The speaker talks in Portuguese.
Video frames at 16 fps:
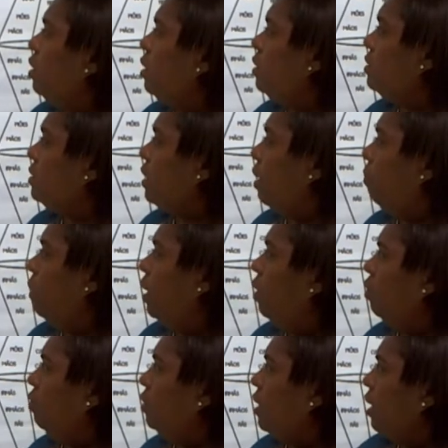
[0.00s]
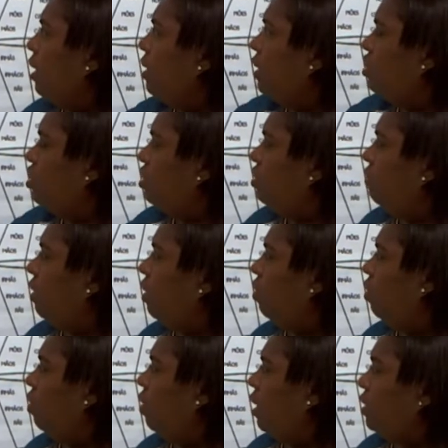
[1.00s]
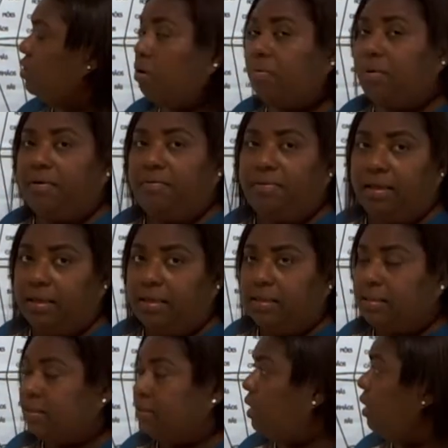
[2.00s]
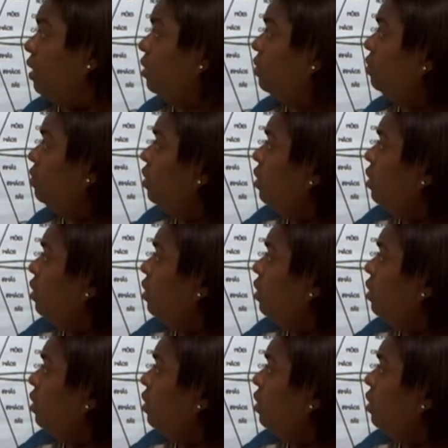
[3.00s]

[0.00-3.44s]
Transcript: e sabão. E aqui a gente vai colocar só uma vez, certo?